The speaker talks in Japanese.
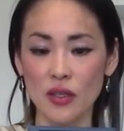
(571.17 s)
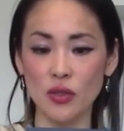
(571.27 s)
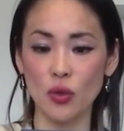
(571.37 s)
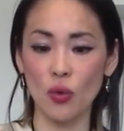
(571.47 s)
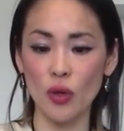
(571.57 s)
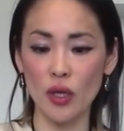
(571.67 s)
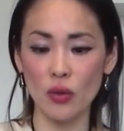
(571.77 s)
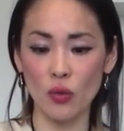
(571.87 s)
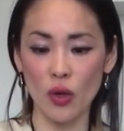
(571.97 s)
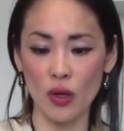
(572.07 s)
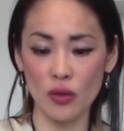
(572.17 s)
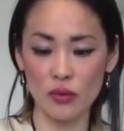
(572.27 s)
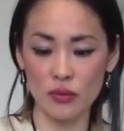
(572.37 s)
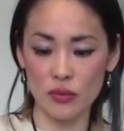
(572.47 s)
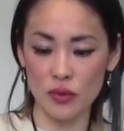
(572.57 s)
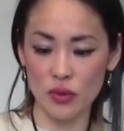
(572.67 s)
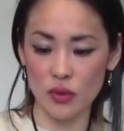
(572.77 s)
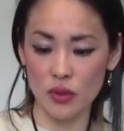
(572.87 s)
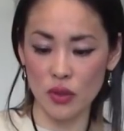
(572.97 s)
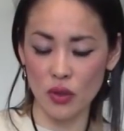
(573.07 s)
チョコレートは、
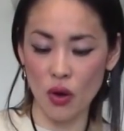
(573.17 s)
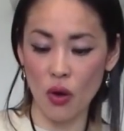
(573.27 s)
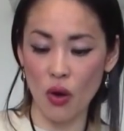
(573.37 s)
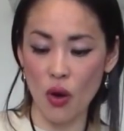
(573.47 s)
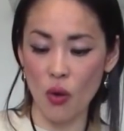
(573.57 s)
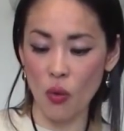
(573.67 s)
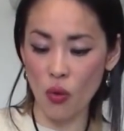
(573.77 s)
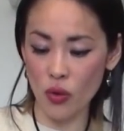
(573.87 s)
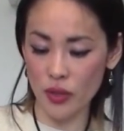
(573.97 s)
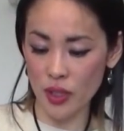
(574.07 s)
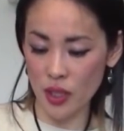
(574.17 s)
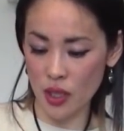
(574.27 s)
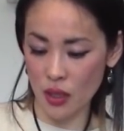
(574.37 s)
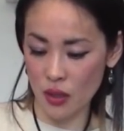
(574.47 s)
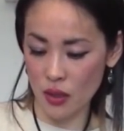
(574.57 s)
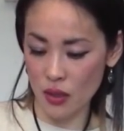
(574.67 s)
あ、大きい